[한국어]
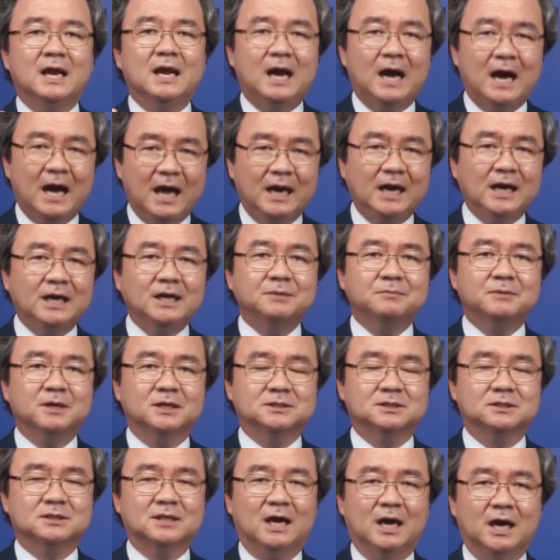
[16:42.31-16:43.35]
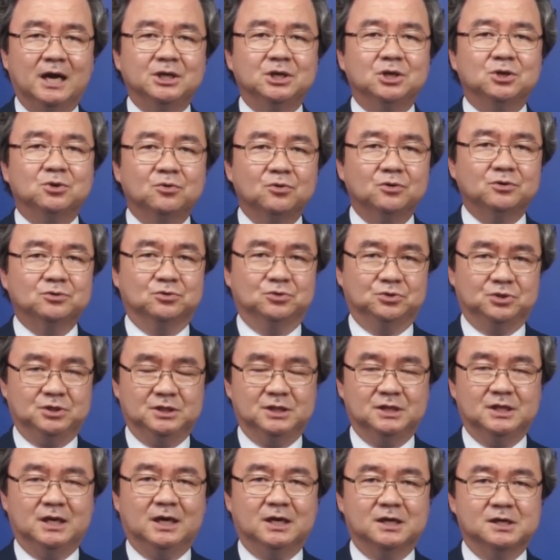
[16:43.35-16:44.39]
하나님께서 다 이루어
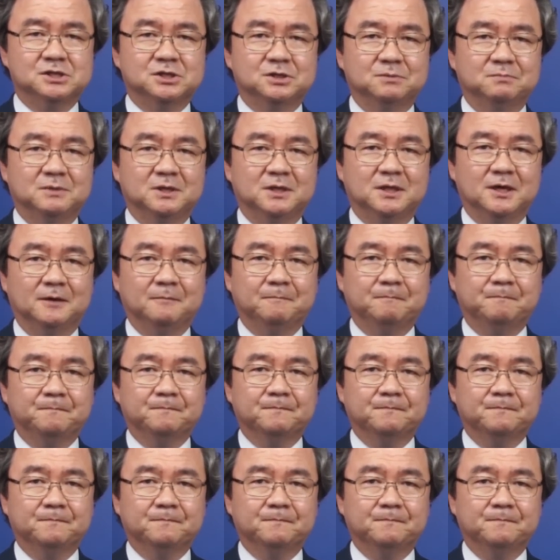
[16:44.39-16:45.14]
주신다는 것입니다.